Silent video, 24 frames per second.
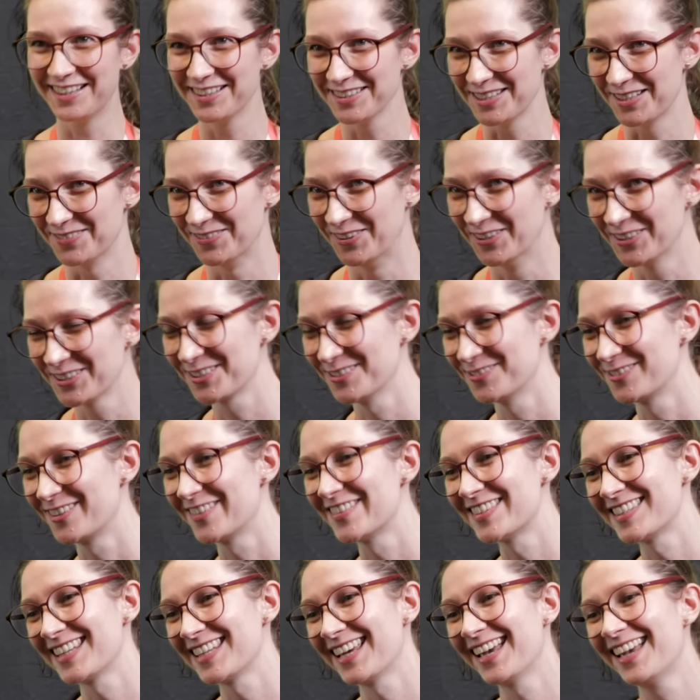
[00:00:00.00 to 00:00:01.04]
En amorce. en
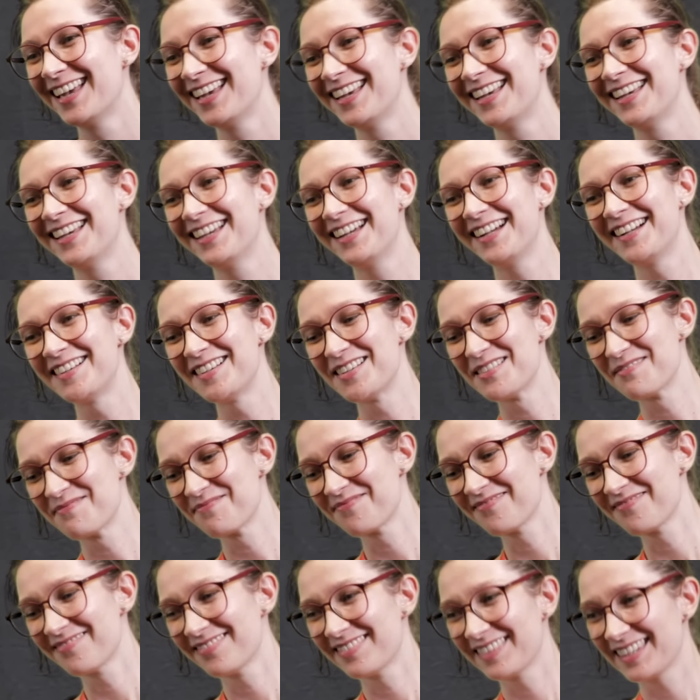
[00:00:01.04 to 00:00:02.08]
français. Euh,